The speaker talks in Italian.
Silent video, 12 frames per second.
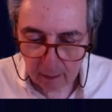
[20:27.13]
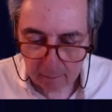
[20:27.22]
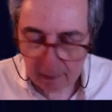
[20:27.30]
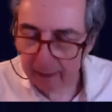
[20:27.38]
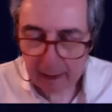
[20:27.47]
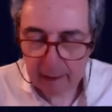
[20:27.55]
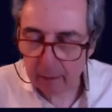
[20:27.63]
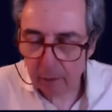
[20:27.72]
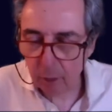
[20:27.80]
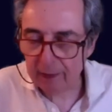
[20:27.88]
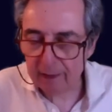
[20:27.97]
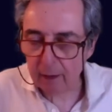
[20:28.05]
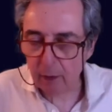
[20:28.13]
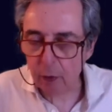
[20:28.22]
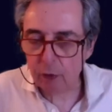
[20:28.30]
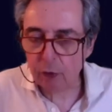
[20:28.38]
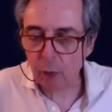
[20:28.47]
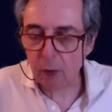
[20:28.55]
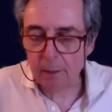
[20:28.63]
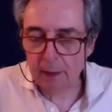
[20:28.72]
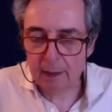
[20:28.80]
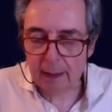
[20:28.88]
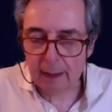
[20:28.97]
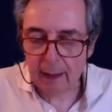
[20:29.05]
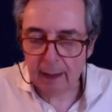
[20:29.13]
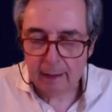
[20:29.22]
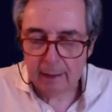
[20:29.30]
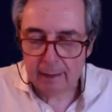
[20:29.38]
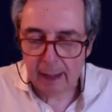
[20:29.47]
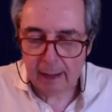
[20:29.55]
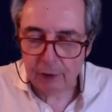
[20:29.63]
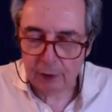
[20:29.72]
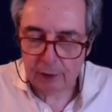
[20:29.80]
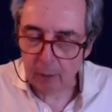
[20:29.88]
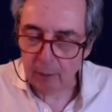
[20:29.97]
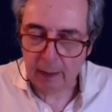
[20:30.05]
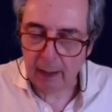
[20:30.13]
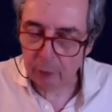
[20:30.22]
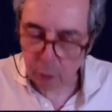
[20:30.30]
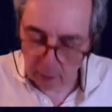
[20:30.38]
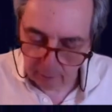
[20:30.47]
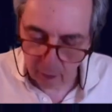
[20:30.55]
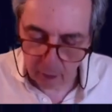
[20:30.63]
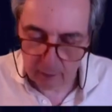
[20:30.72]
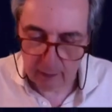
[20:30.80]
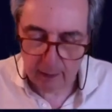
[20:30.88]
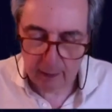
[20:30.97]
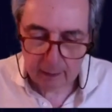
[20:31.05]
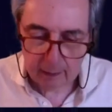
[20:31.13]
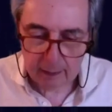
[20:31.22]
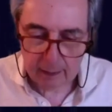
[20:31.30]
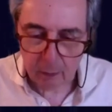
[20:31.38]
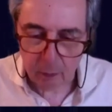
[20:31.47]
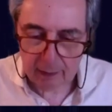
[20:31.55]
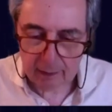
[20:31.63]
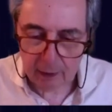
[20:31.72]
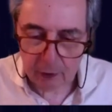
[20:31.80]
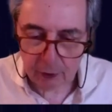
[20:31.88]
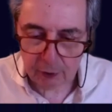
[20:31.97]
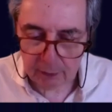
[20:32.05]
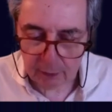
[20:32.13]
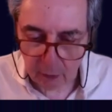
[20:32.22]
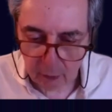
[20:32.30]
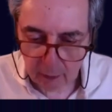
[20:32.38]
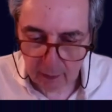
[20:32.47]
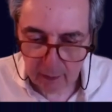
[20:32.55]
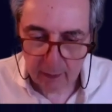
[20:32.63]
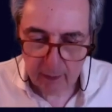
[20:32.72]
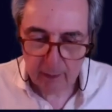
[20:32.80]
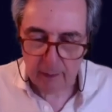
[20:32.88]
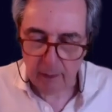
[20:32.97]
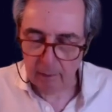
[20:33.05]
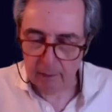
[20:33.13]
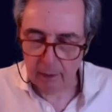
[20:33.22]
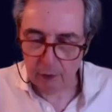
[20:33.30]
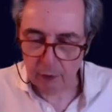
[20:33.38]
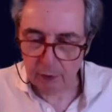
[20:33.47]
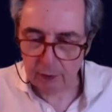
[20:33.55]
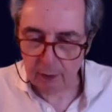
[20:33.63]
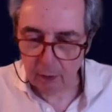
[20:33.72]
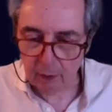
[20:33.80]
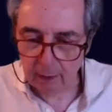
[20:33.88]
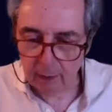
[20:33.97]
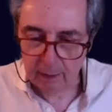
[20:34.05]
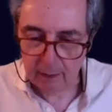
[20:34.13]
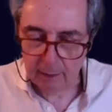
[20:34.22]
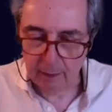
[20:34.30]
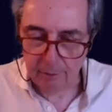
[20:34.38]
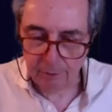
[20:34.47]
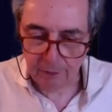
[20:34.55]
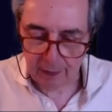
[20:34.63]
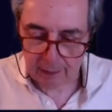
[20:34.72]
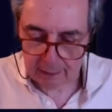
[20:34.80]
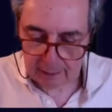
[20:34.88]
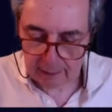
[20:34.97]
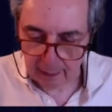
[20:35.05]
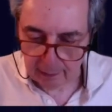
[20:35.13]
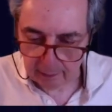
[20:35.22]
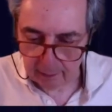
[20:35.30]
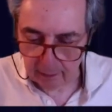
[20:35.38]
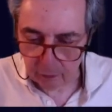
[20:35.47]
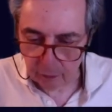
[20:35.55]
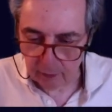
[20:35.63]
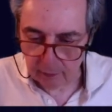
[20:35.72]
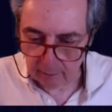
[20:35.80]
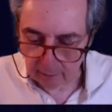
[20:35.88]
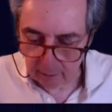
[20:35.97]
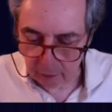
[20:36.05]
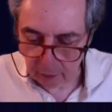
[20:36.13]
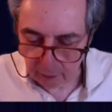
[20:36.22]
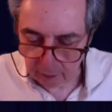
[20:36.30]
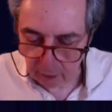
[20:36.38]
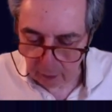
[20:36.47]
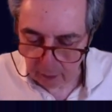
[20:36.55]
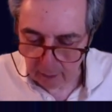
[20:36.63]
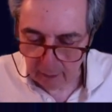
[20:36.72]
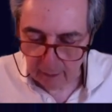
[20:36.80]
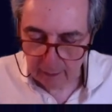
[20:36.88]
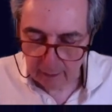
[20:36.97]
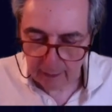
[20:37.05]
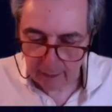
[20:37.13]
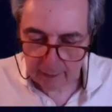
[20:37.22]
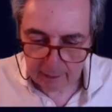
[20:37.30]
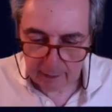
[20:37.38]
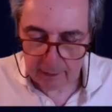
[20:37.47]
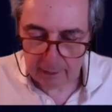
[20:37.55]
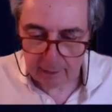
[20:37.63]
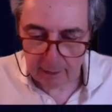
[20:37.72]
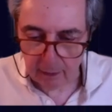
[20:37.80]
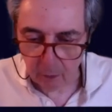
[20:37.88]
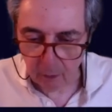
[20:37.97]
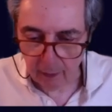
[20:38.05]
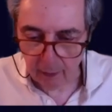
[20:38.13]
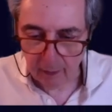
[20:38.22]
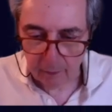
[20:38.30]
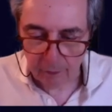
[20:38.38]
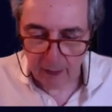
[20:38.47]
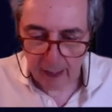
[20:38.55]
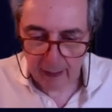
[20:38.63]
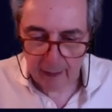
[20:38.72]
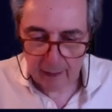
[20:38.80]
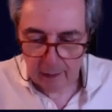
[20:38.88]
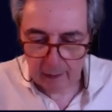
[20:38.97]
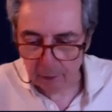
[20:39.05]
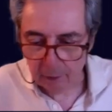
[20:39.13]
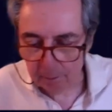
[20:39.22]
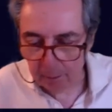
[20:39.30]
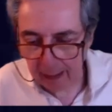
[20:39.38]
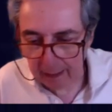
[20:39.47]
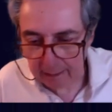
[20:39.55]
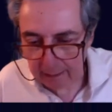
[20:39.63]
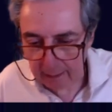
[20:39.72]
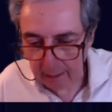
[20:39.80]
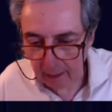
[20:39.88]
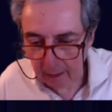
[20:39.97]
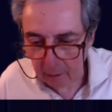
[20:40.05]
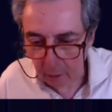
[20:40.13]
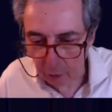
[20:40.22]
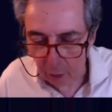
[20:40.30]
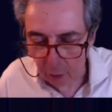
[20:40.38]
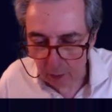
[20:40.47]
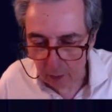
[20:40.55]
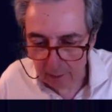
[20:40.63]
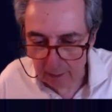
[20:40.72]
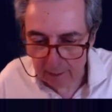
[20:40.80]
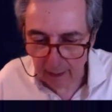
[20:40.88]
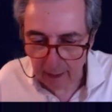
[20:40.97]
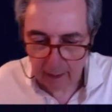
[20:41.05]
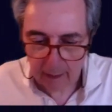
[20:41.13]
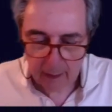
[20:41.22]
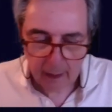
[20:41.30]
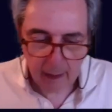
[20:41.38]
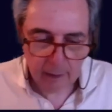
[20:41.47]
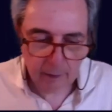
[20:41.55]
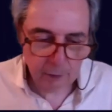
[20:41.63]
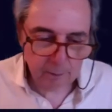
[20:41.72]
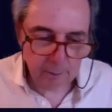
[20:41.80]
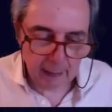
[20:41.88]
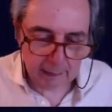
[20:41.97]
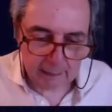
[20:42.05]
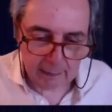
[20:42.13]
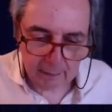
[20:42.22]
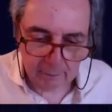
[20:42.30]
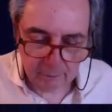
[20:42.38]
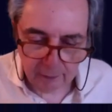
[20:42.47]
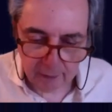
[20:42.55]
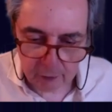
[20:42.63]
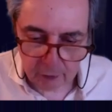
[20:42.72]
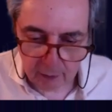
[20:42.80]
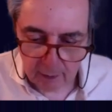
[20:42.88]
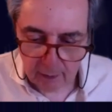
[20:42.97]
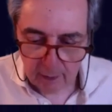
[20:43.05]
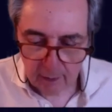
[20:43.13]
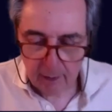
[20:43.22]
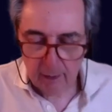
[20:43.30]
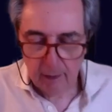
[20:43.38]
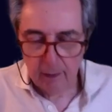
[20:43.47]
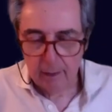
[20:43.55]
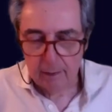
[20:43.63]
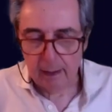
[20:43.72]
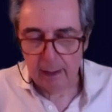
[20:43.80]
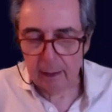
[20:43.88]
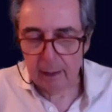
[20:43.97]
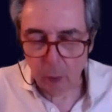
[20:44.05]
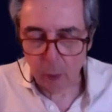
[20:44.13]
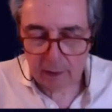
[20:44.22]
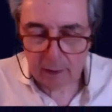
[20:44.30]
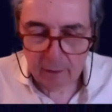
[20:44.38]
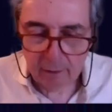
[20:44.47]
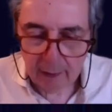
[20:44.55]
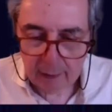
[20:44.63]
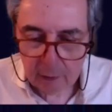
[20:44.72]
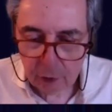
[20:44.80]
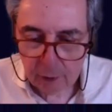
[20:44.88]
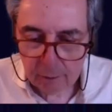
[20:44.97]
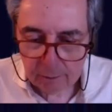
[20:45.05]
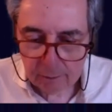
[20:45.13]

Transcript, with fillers: perché questa costruibilità nasce una, a sua volta da una decisione, da una decisione differenziante, cioè da una decisione che distingue fra gli spazi della costruibilità e gli spazi invece della natura selvaggia.